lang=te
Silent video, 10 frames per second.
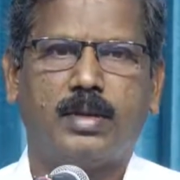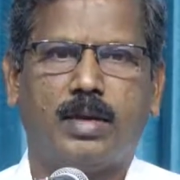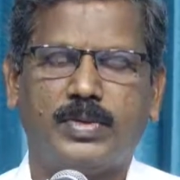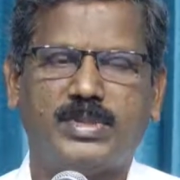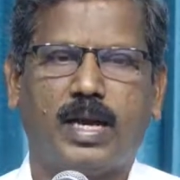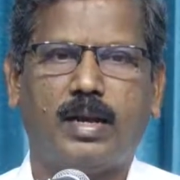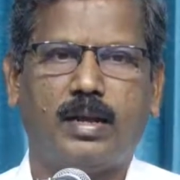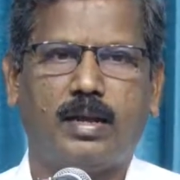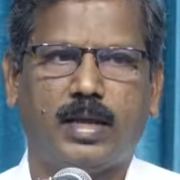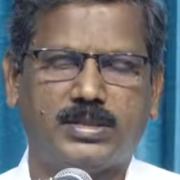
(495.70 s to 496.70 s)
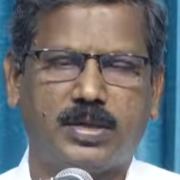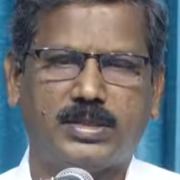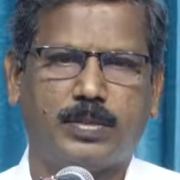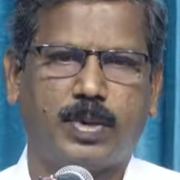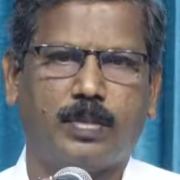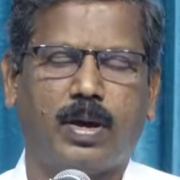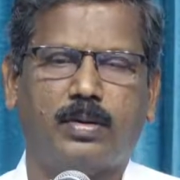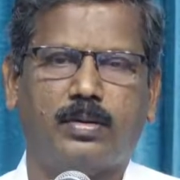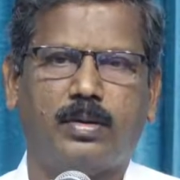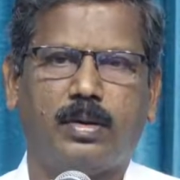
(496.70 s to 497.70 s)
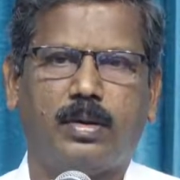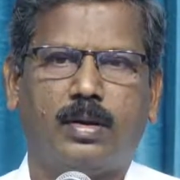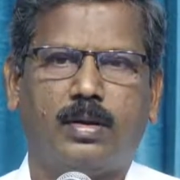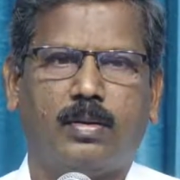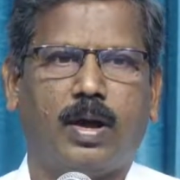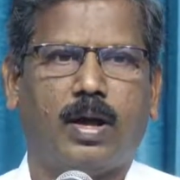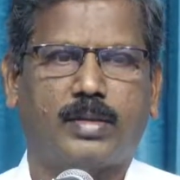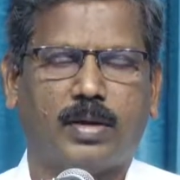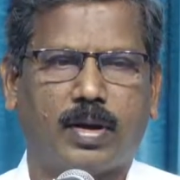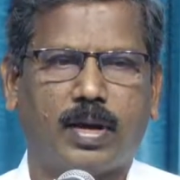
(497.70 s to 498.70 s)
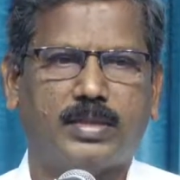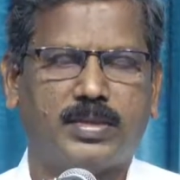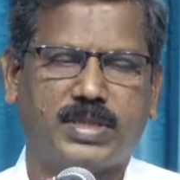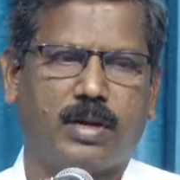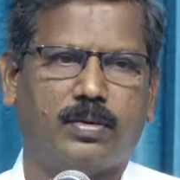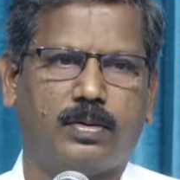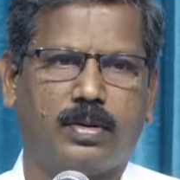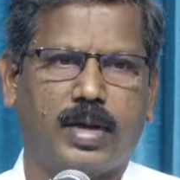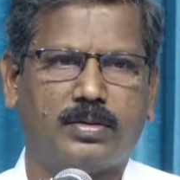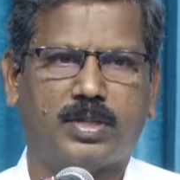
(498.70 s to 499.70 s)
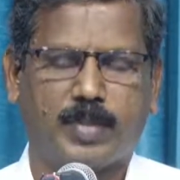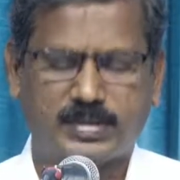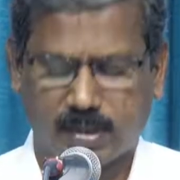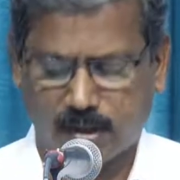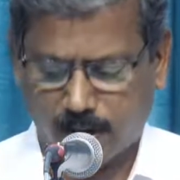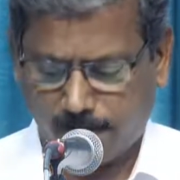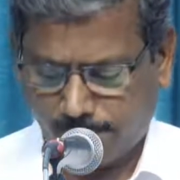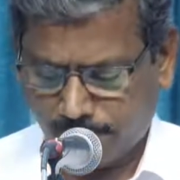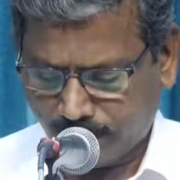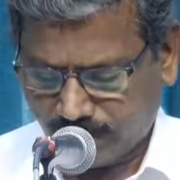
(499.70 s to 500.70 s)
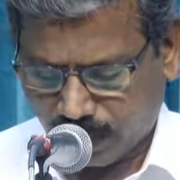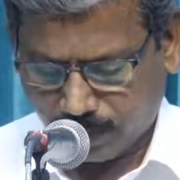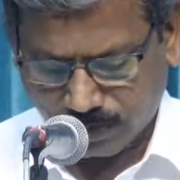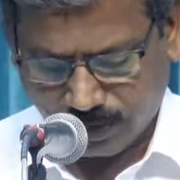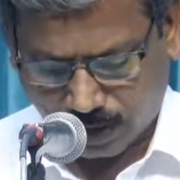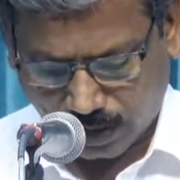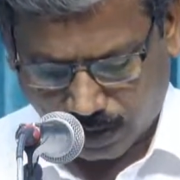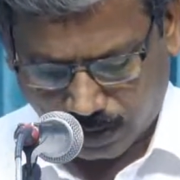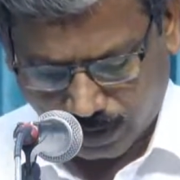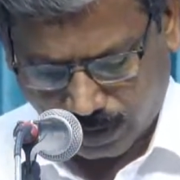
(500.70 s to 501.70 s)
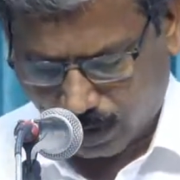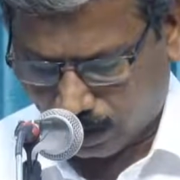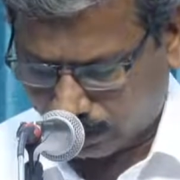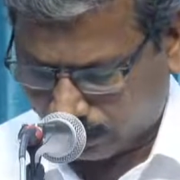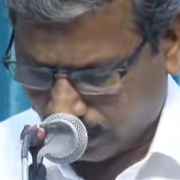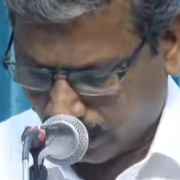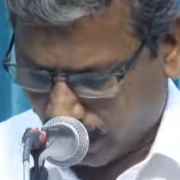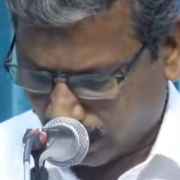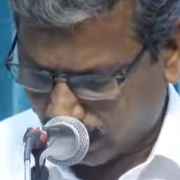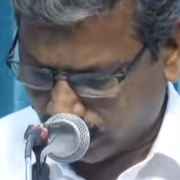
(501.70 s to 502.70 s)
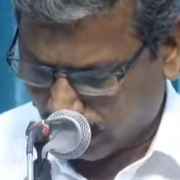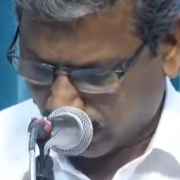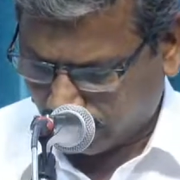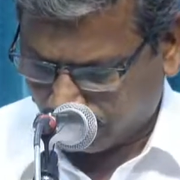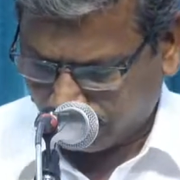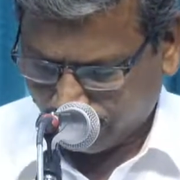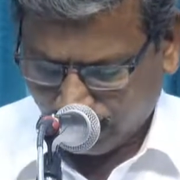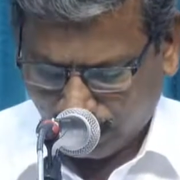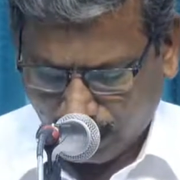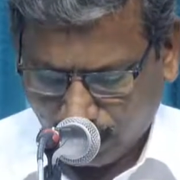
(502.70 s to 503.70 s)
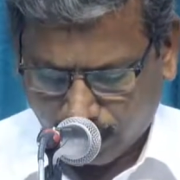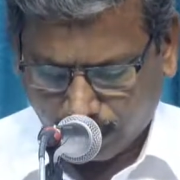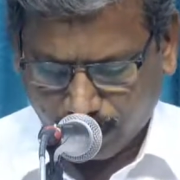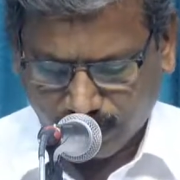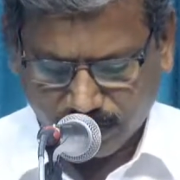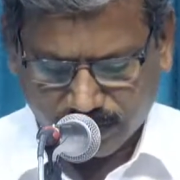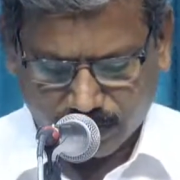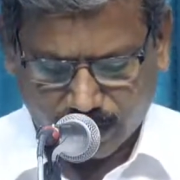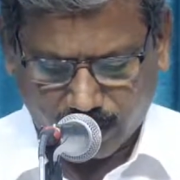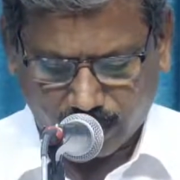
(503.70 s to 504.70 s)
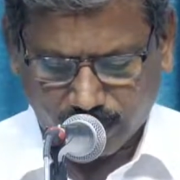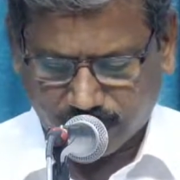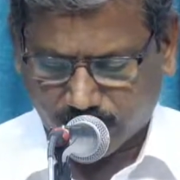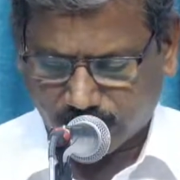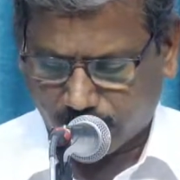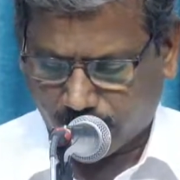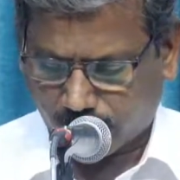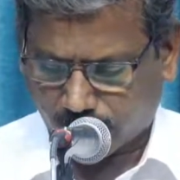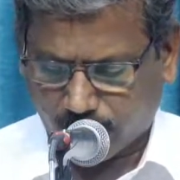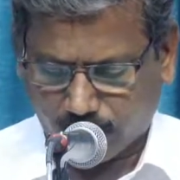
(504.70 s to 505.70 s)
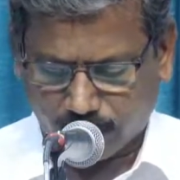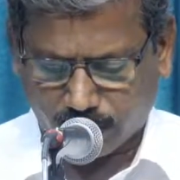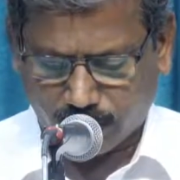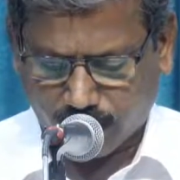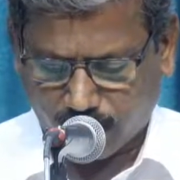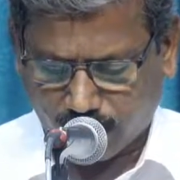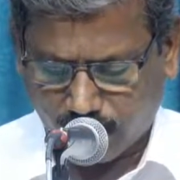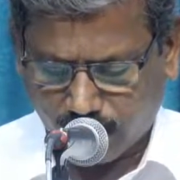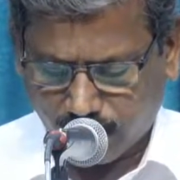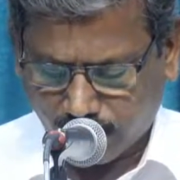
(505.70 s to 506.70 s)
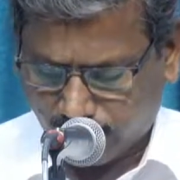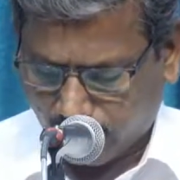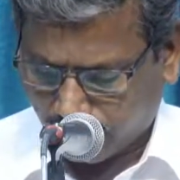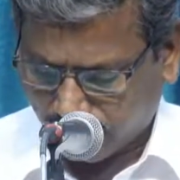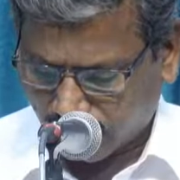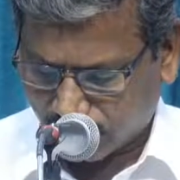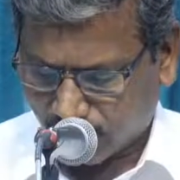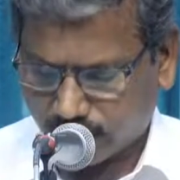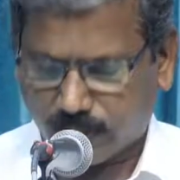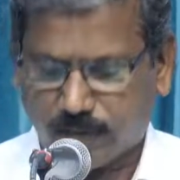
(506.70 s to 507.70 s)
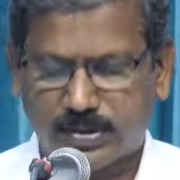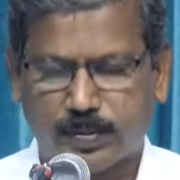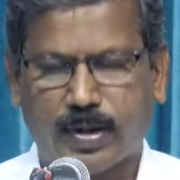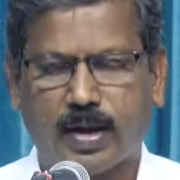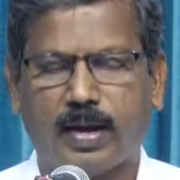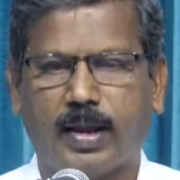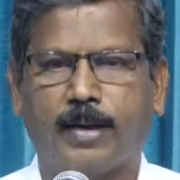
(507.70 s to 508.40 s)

విషయాన్ని యేసుక్రీస్తు ప్రభువారు తన యొక్క శిష్యులకు ఎంతో స్పష్టంగా తెలియపరిచినట్లుగా ఉంటున్నాడు అట్లయితే ఈ లోకంలో జీవిస్తున్నటువంటి విశ్వాసమైనట్టు మనందరూ కూడా జ్ఞాపకం చేసుకోవాల్సినటువంటి విషయం ఏంటంటే